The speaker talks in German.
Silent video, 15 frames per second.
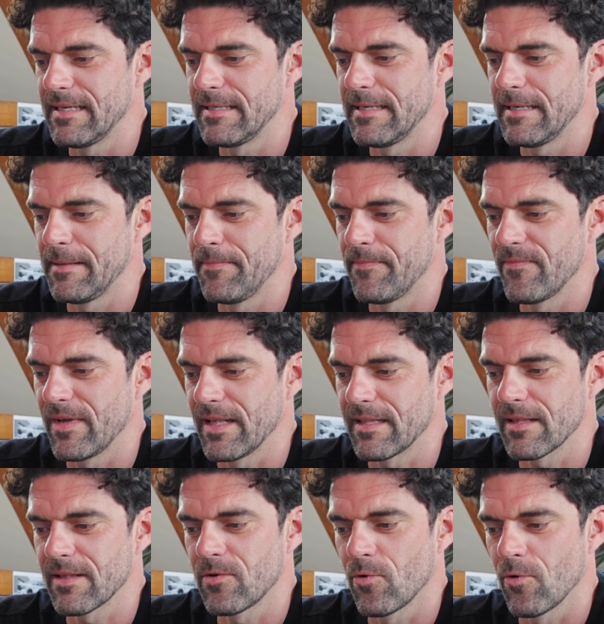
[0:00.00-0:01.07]
Ähm,
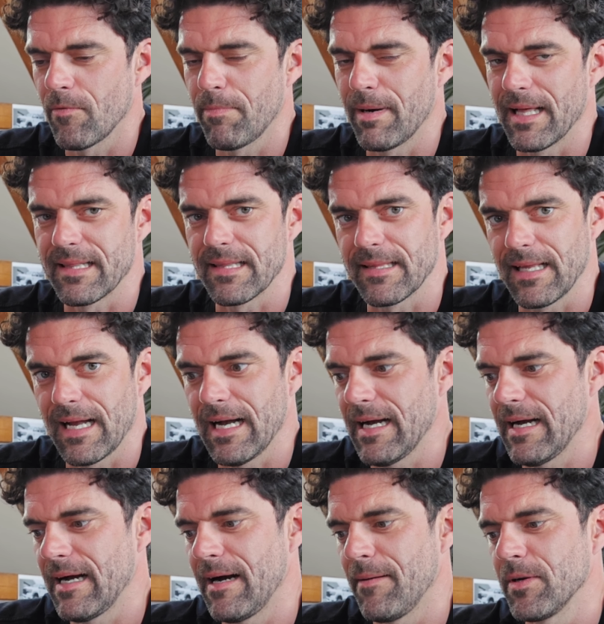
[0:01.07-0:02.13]
es ist genug Platz
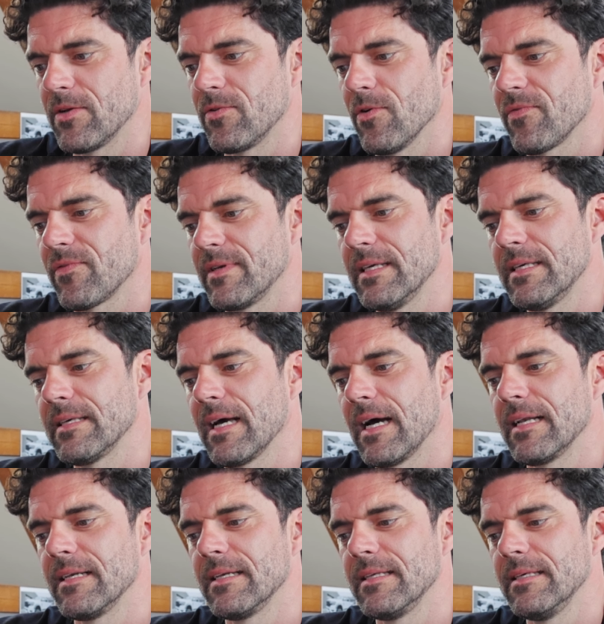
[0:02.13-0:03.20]
da, aber ihr dürft nicht
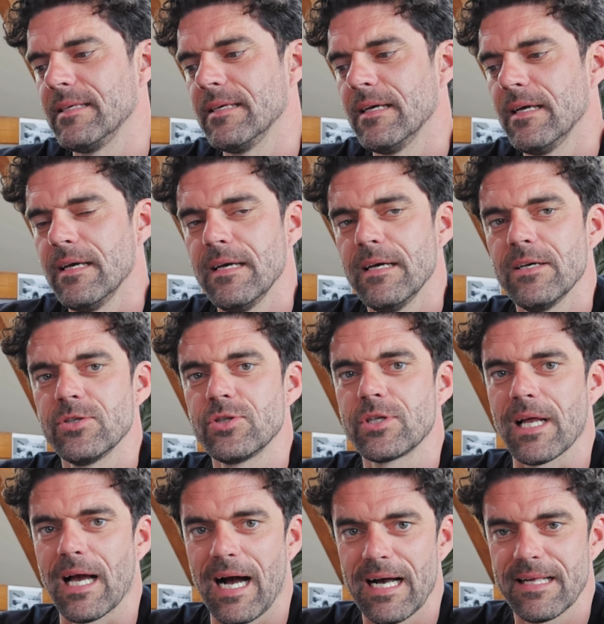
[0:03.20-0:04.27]
an die
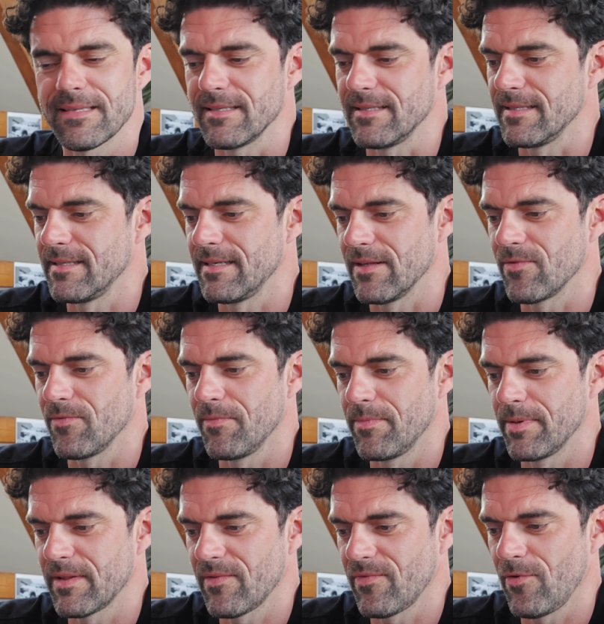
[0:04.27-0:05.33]
Straße, also
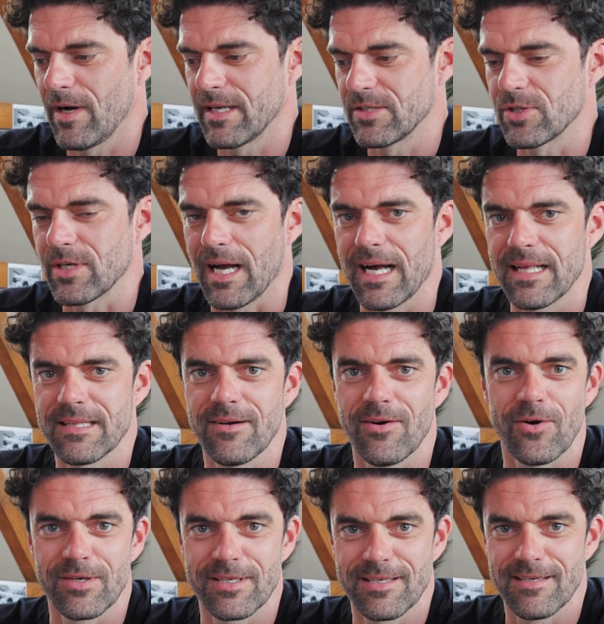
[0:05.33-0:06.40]
bis vor an die Straße
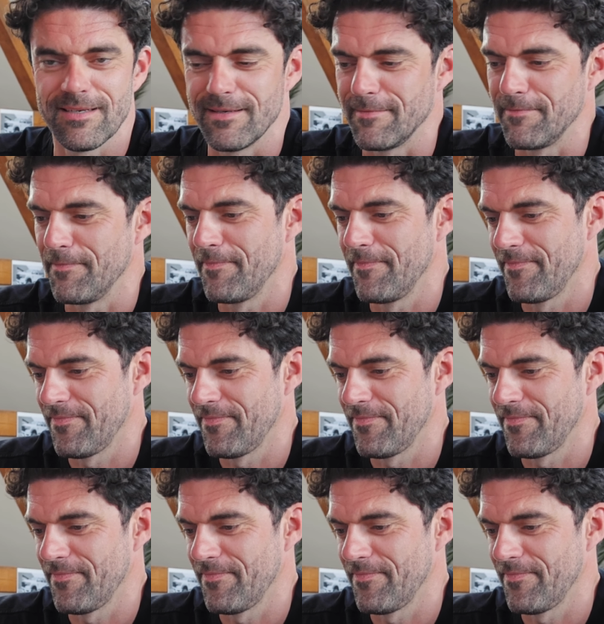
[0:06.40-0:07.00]
euch ähm,